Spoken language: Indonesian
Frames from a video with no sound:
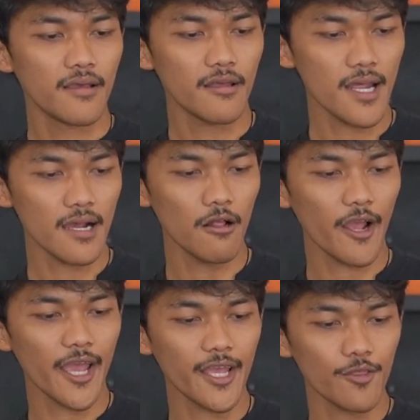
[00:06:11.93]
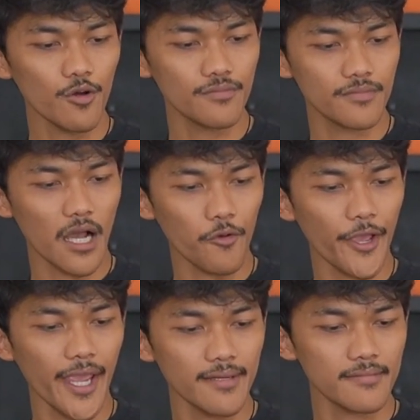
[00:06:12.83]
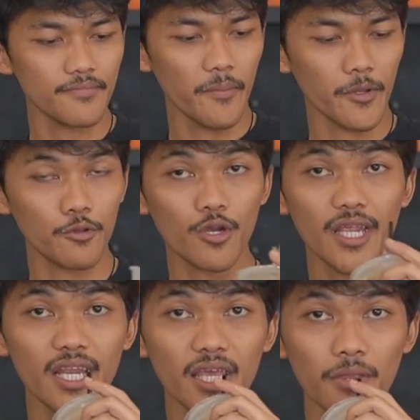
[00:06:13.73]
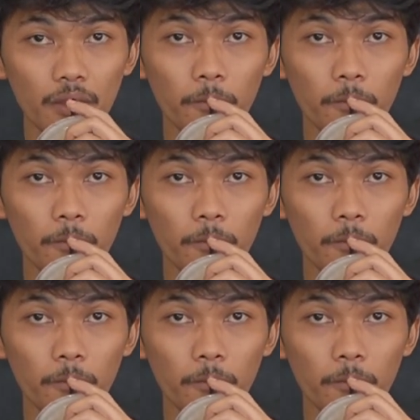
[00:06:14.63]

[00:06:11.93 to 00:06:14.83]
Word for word: ya udah kalau kayak gitu aku Iin pamit undur diri